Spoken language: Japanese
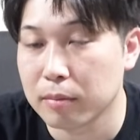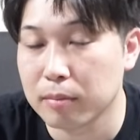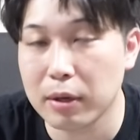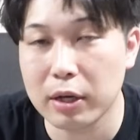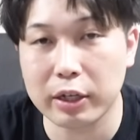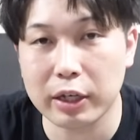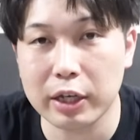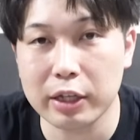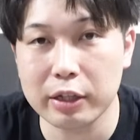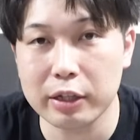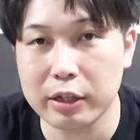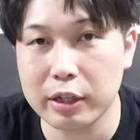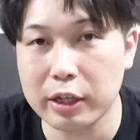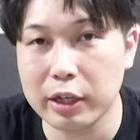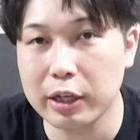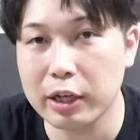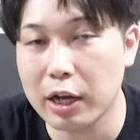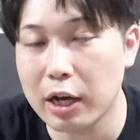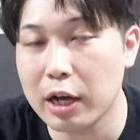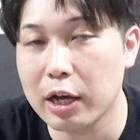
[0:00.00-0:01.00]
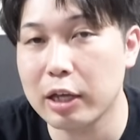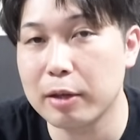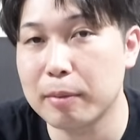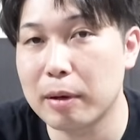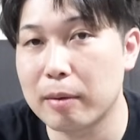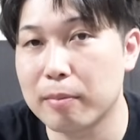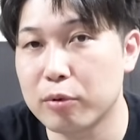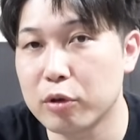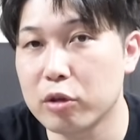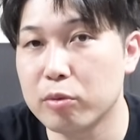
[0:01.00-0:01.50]
まあ限定が
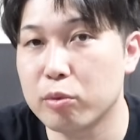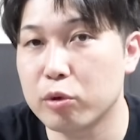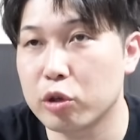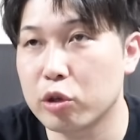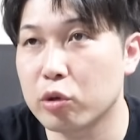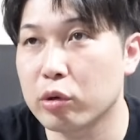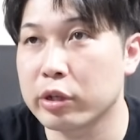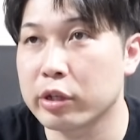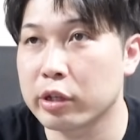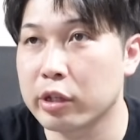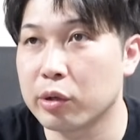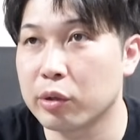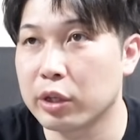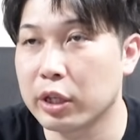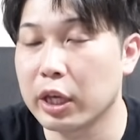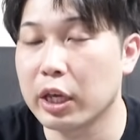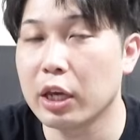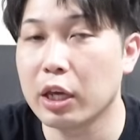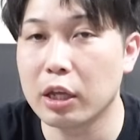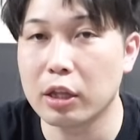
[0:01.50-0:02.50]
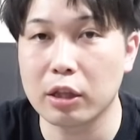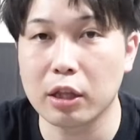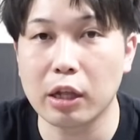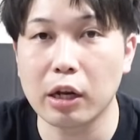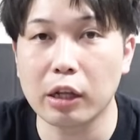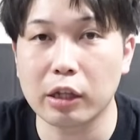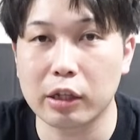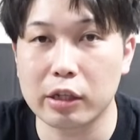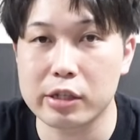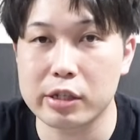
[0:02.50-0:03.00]
今ブイブイ言わせてる庭園
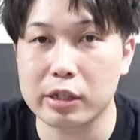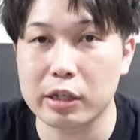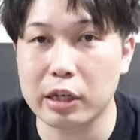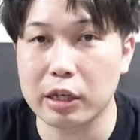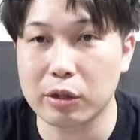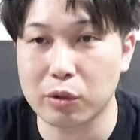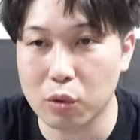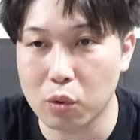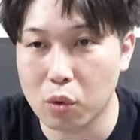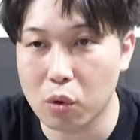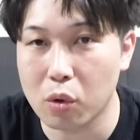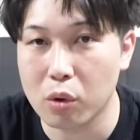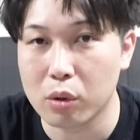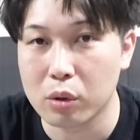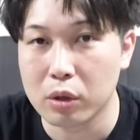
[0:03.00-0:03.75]
7ですけど、